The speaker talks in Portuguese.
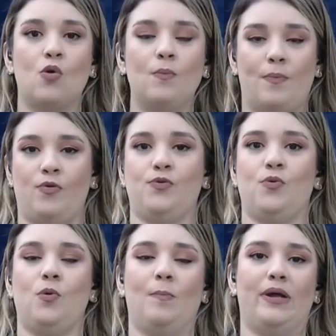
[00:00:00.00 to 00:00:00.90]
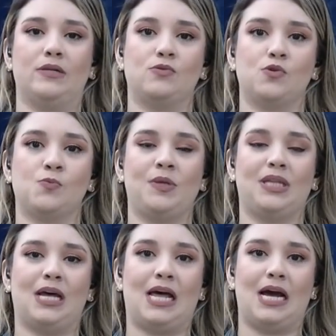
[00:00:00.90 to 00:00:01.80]
compõem o complexo
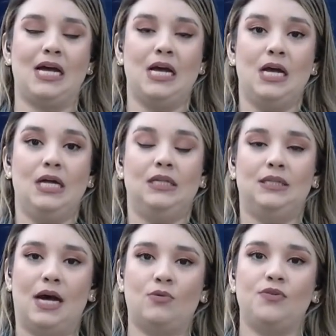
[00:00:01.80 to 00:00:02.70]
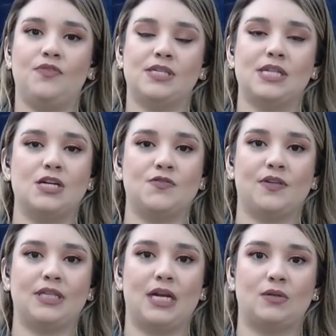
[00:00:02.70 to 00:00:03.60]
hospitalar da Universidade
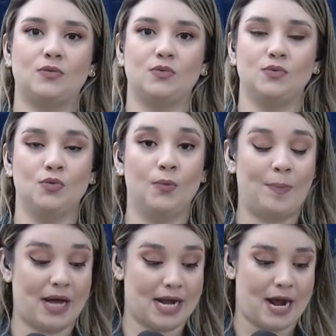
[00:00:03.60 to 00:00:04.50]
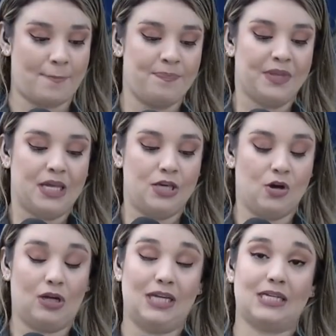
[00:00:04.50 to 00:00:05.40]
Federal do Pará.
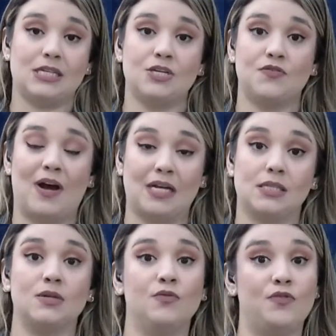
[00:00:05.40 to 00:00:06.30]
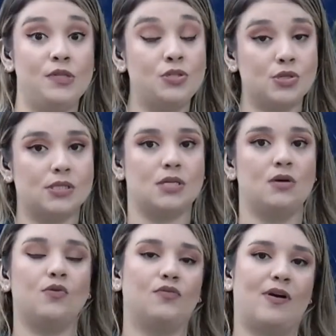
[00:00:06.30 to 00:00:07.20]
E olha, essas vagas são
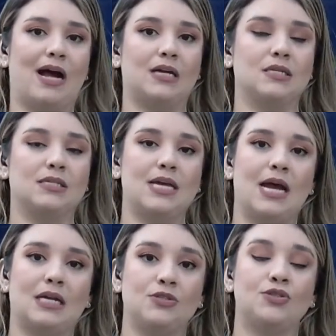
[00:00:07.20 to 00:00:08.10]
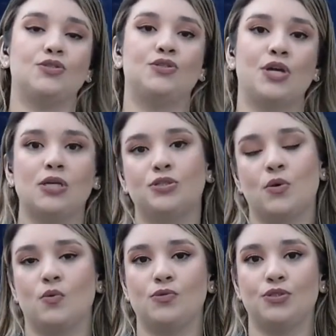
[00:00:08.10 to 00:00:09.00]
25 vagas e elas já
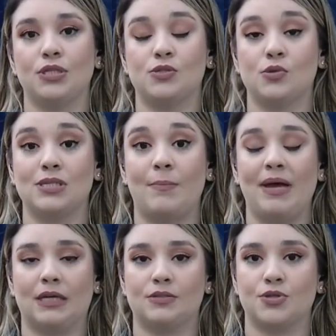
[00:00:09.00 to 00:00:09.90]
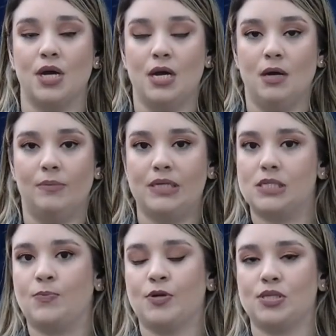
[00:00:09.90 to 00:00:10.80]
estão com inscrições abertas para
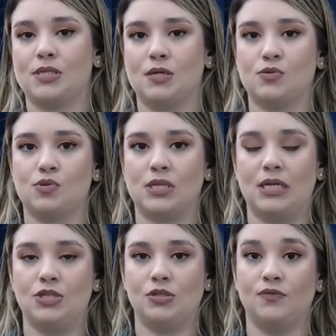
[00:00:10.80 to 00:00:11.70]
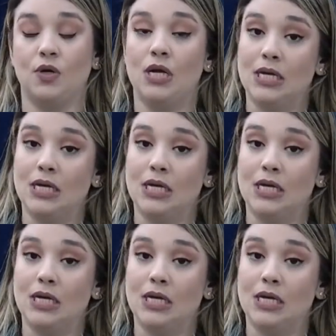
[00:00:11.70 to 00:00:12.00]
esse processo seletivo